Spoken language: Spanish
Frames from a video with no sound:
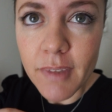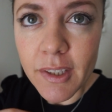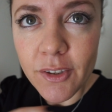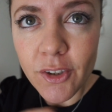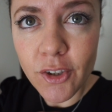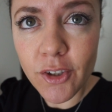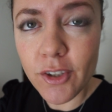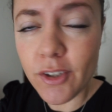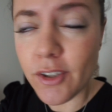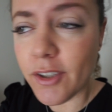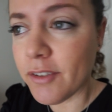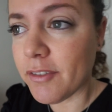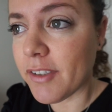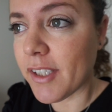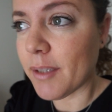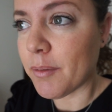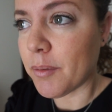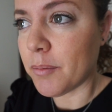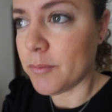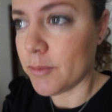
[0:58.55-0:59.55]
No creo que nos
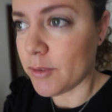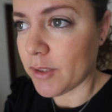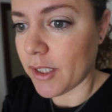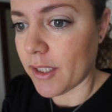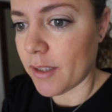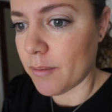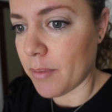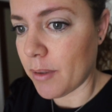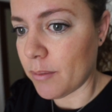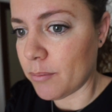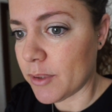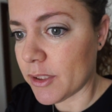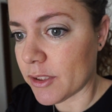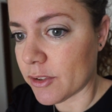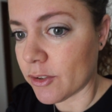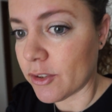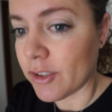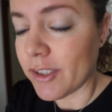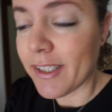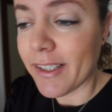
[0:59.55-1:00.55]
vayamos muy tarde para el
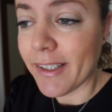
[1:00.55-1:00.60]
puerto.